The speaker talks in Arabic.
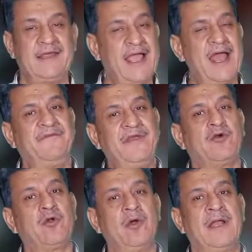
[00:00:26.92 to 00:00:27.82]
إذا كان في
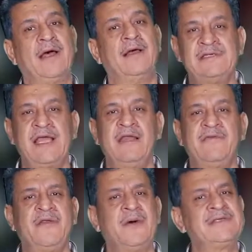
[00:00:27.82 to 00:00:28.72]
كورونا زي
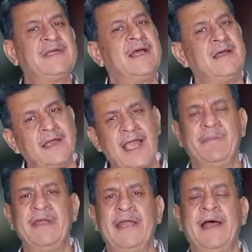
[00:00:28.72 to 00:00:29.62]
الإنفلونزا
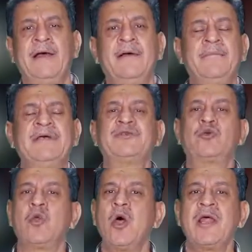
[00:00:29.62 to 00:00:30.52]
قابلينها بس
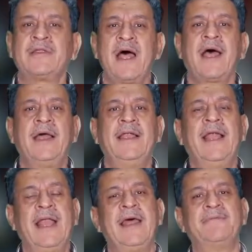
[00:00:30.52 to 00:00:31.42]
كورونا الطاقه اللي
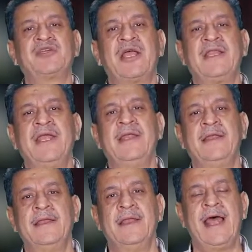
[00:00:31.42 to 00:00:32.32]
لهلا مش
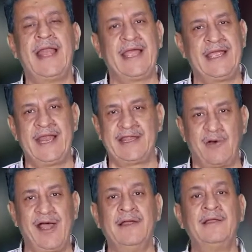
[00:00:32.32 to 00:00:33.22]
قادرين لا لاقين لها
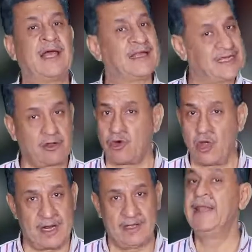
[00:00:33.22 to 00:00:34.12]
دواء ترى زي
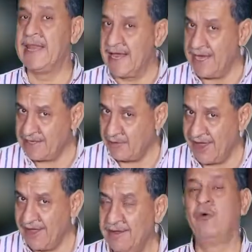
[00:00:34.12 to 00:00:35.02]
كورونا لا لها
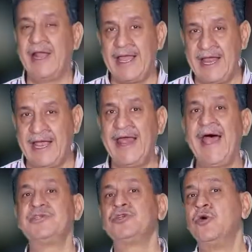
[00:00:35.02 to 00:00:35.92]
دواء ولا لها
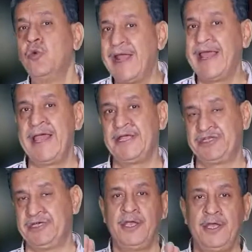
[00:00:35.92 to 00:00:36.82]
علاج ولا لها
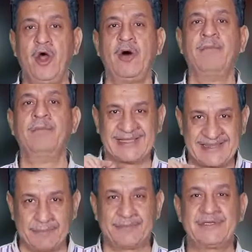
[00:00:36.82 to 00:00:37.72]
شيء اليوم
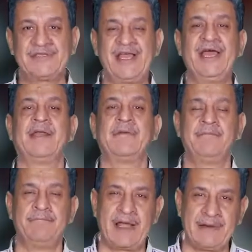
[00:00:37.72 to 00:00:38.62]
بالضبط سعر
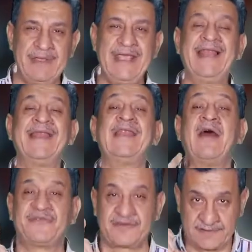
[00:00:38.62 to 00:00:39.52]
برميل
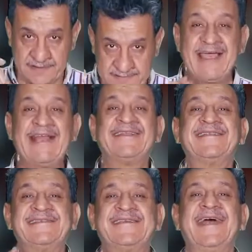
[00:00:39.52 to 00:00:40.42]
النفط قد
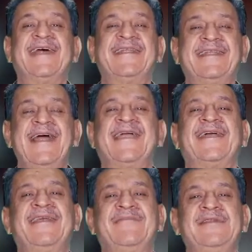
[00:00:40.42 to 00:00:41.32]
سعر
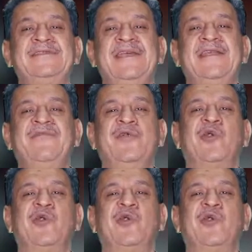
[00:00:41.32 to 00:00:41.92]
تنكة البنزين في